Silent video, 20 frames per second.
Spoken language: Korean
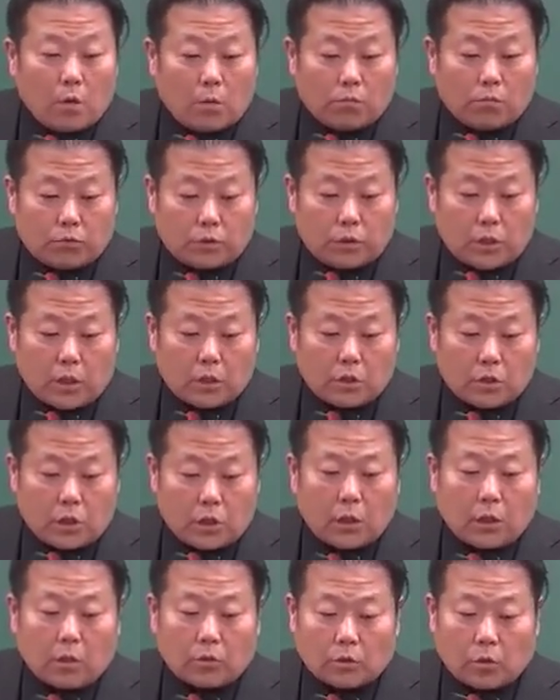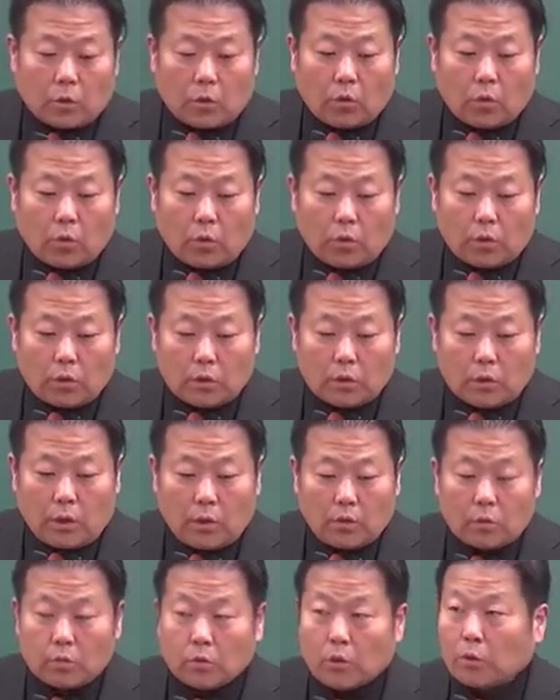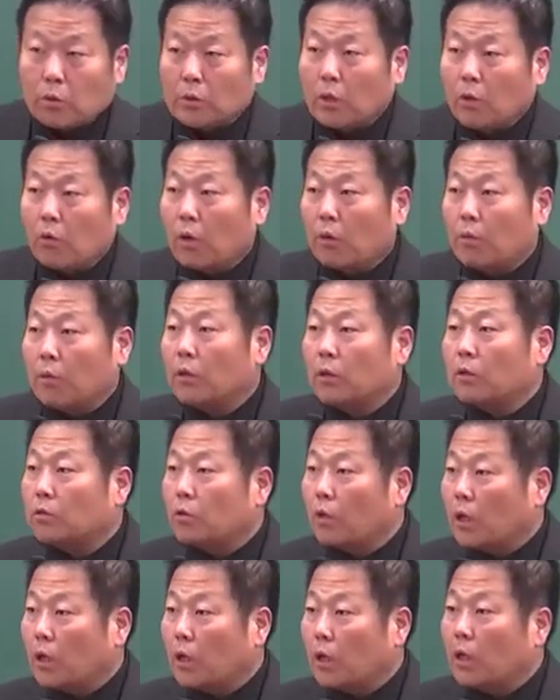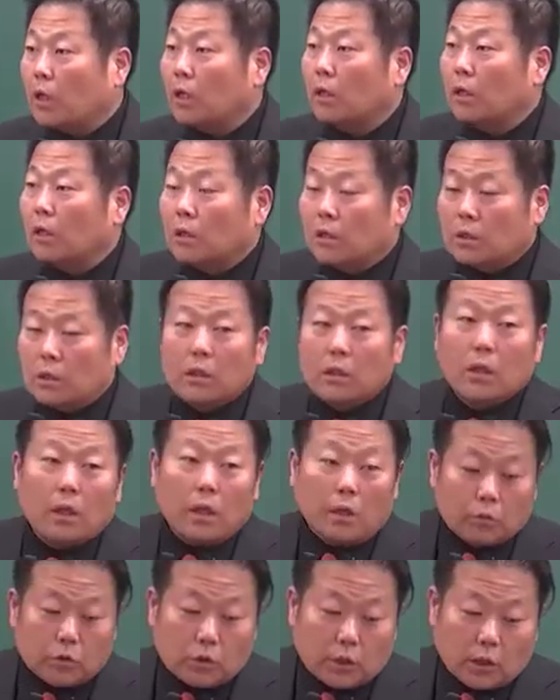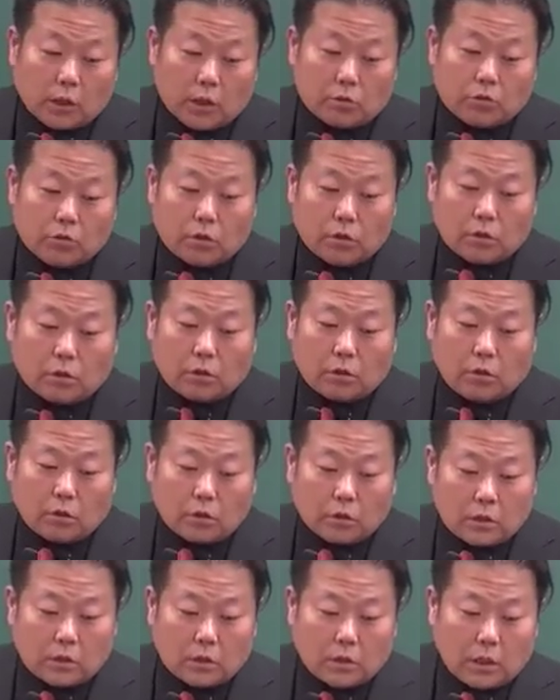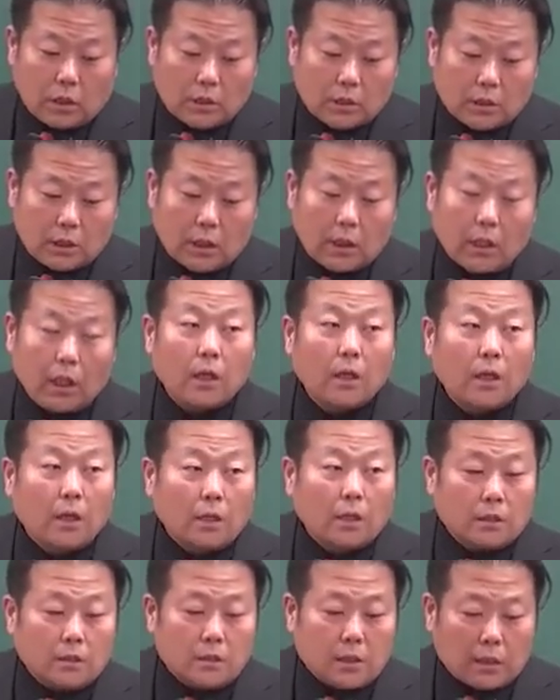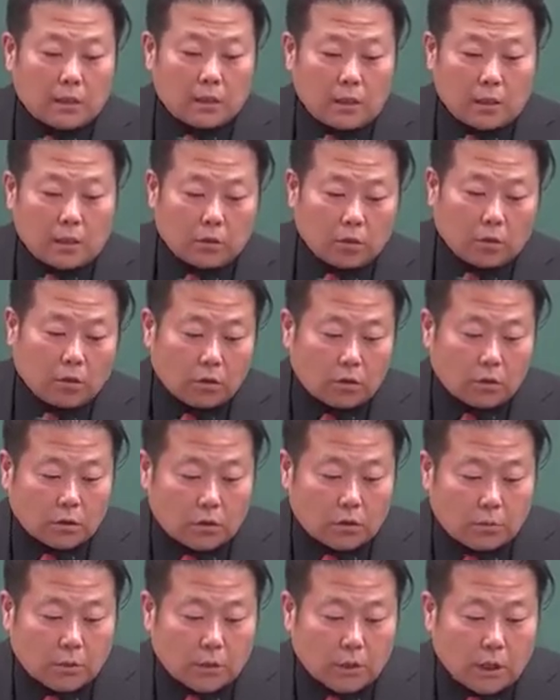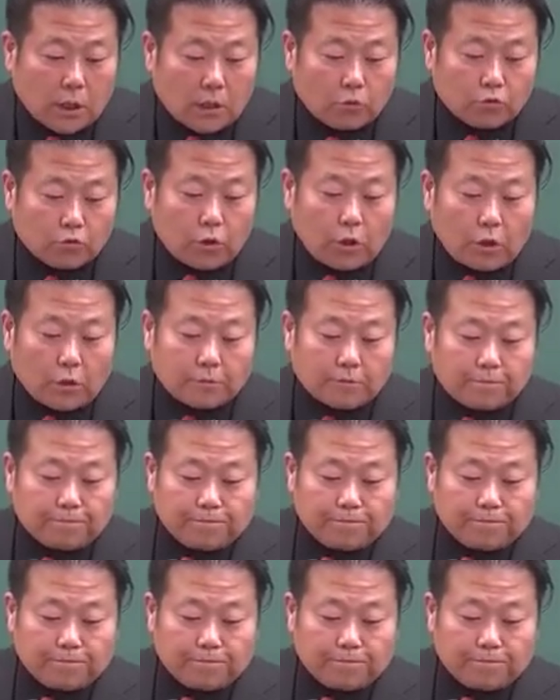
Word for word: 무지하게 쉽게 나오는 거고 내용을 물어본다고 하면은 되게 디테일한 문제가 될 수 있어서 지난 시간에 싹 다 적어드렸습니다. 우선